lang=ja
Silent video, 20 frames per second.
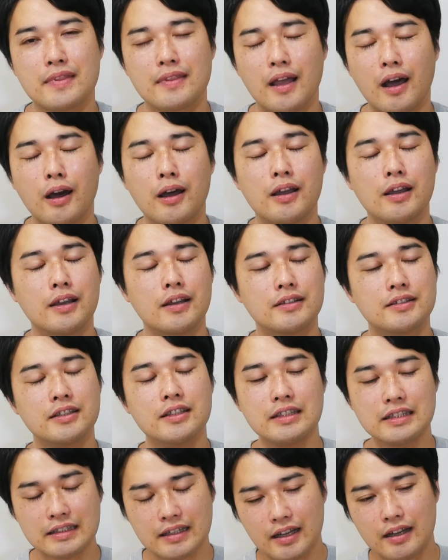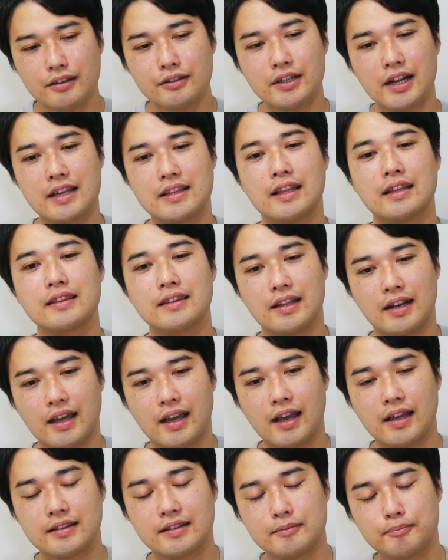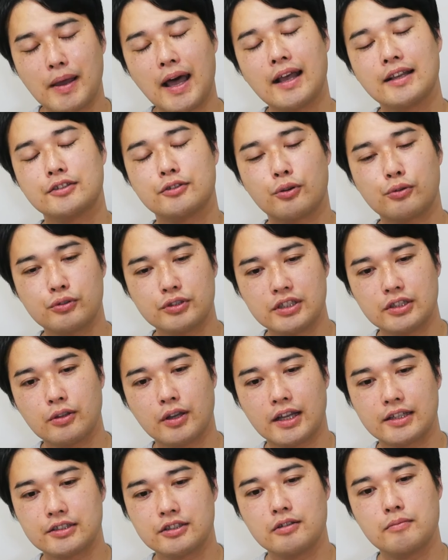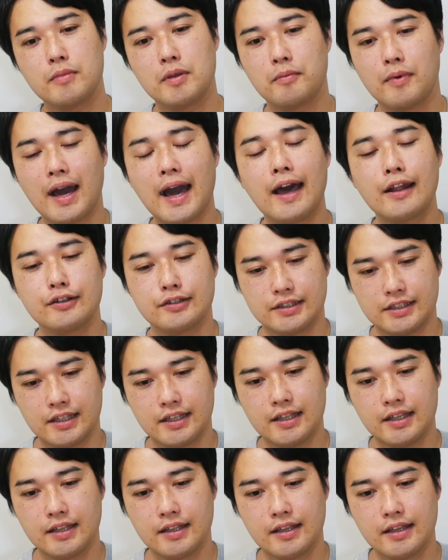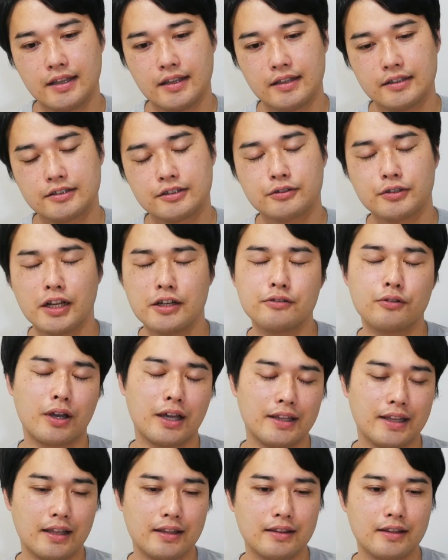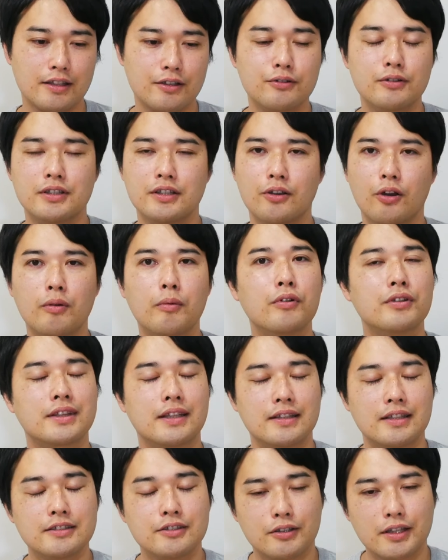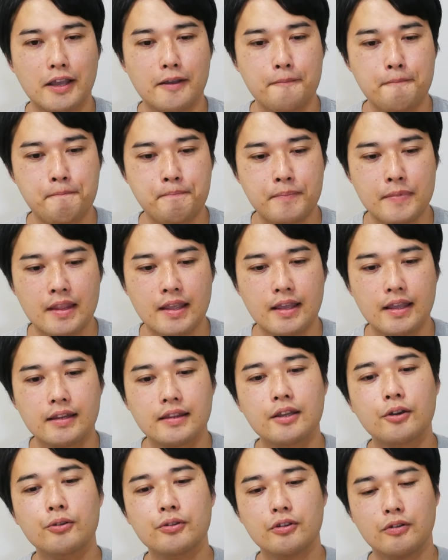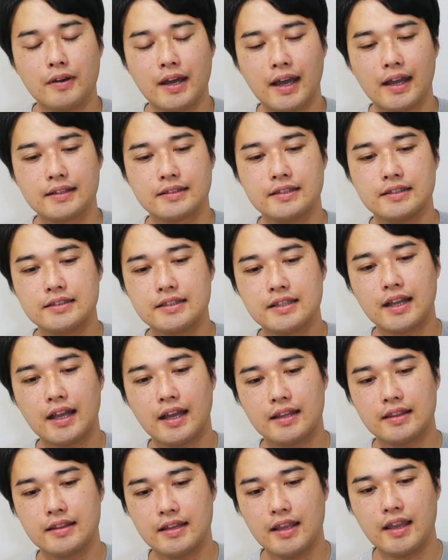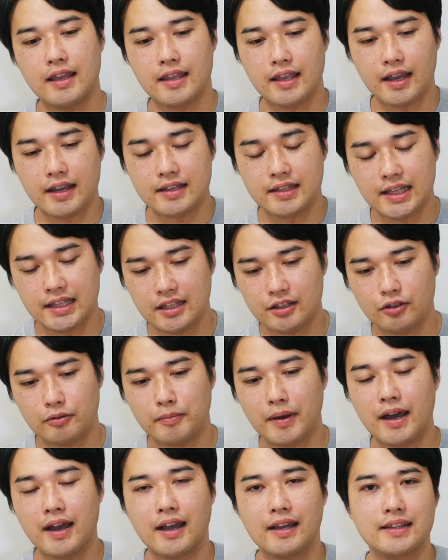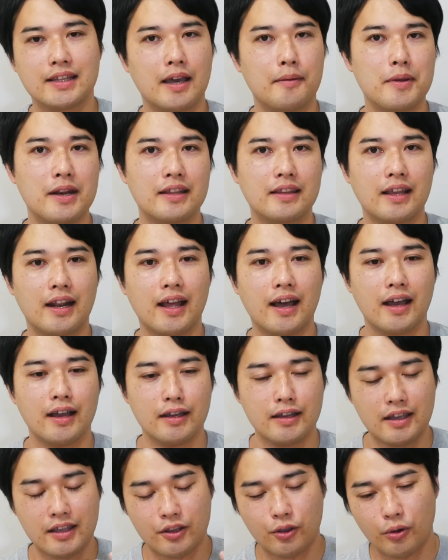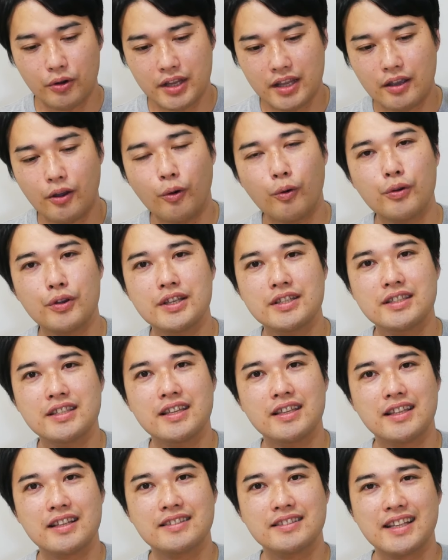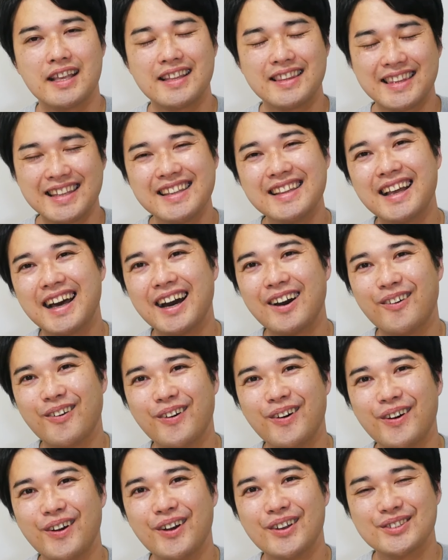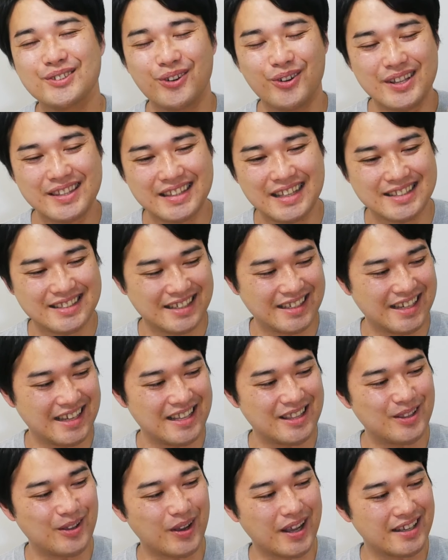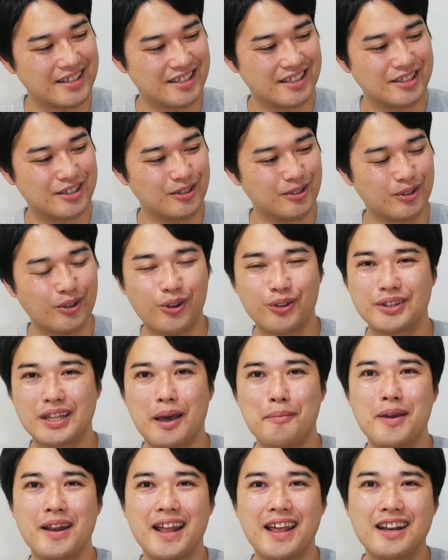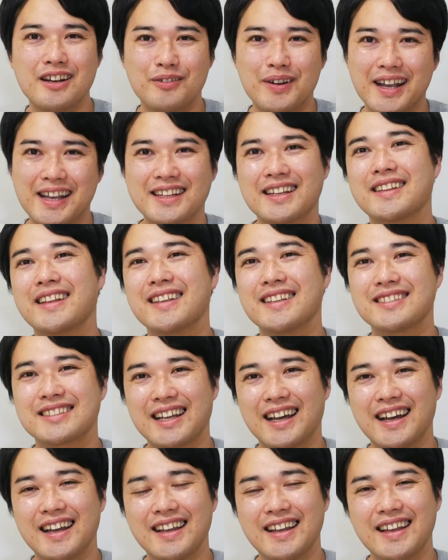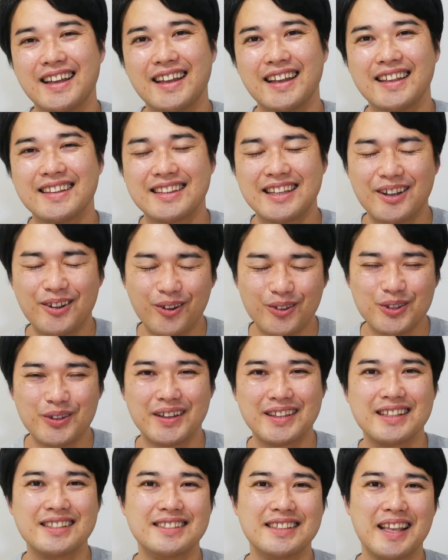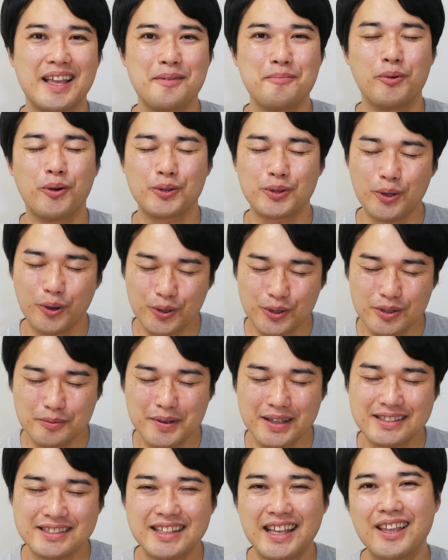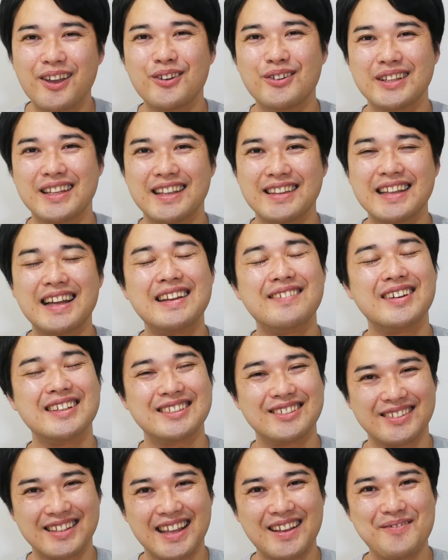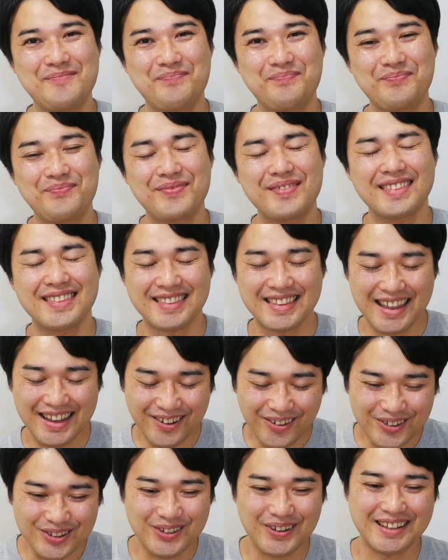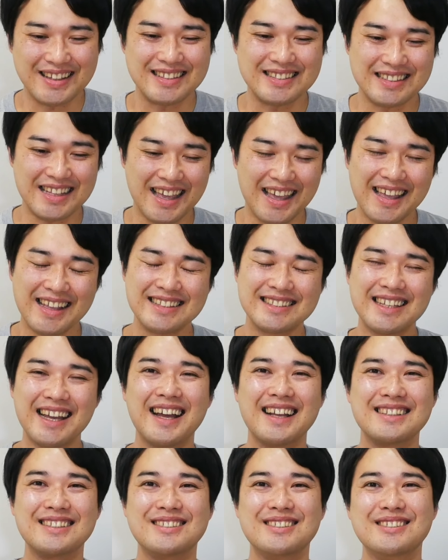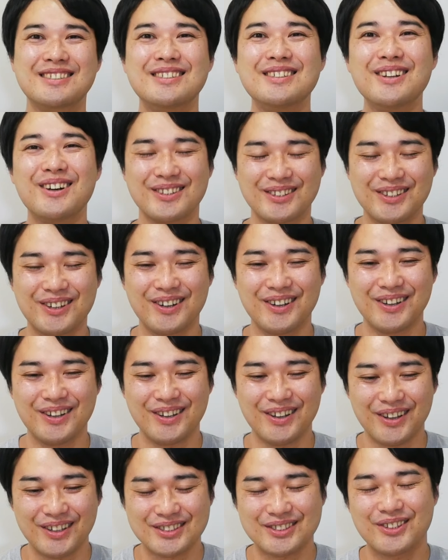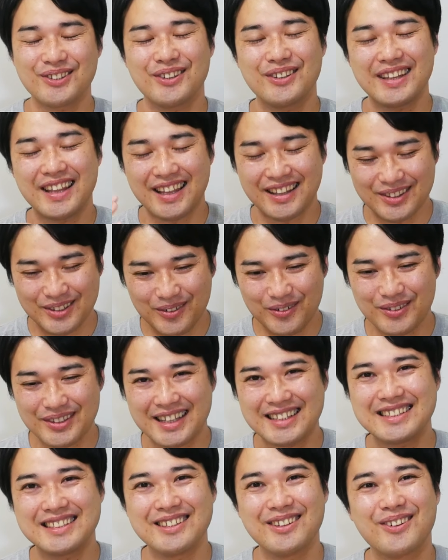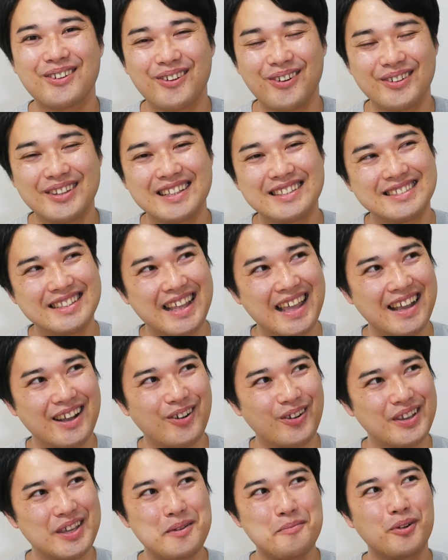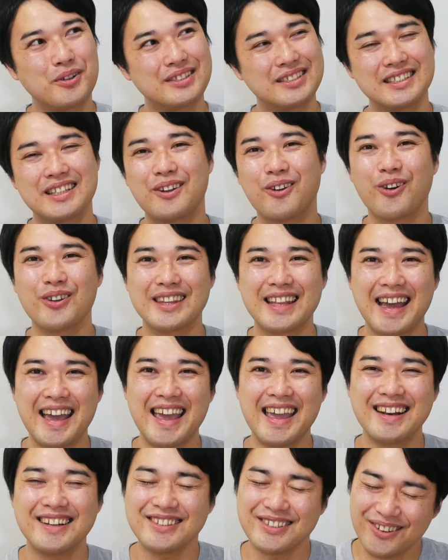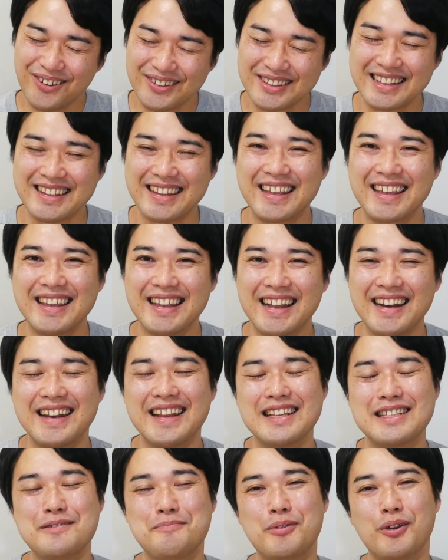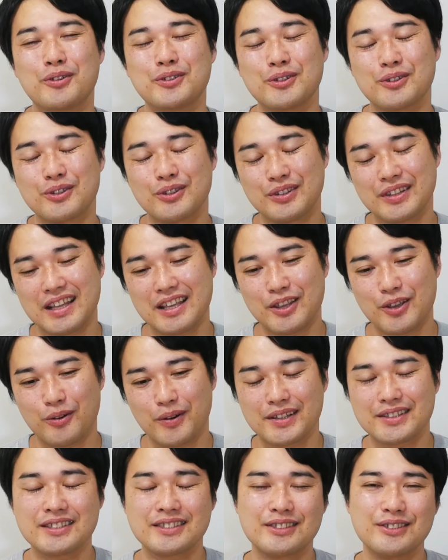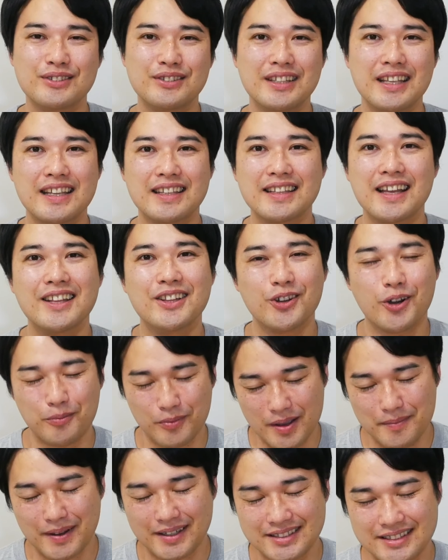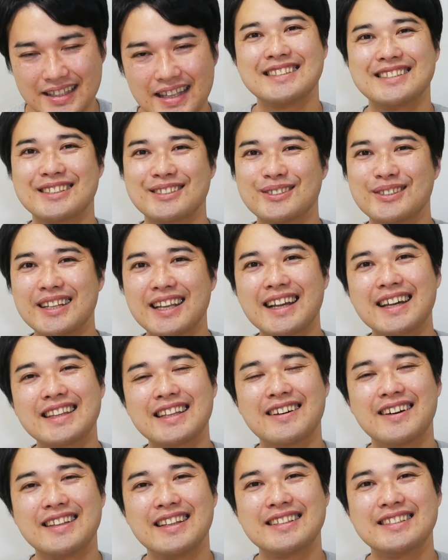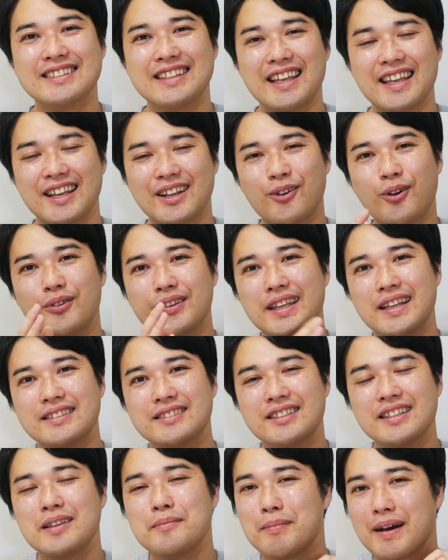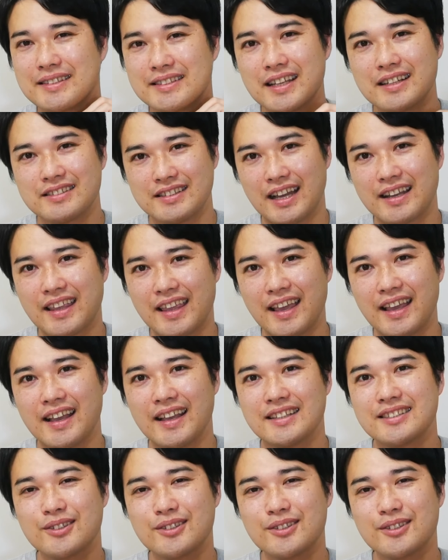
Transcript: あ、2時間ぐらいだったら、まあ食事とか準備もあるし、作れるのかなっていうふうに思ったんですよね。ってことは、2間で焼きたてのパンが食べれたら、より美味しいですね、ディナーを、そういったチキンとかシチューと食べられるわけじゃないですか。ってことはですね、もう特別な夜になりますよね。ってことはですね、じゃあ作ろうと。そのね、友達のこうですね、こう気持ちに応えるようなね、レシピをちょっとね、今日は作っていきたいと思います。作り方はですね、こねずに混ぜるだけ。